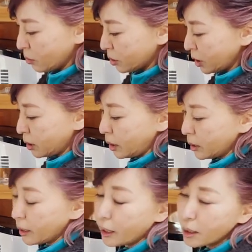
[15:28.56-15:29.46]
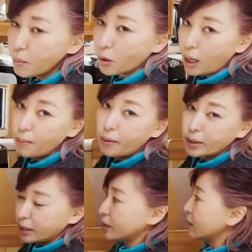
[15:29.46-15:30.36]
つけていただいても構
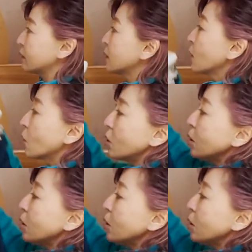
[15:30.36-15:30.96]
わないです。こ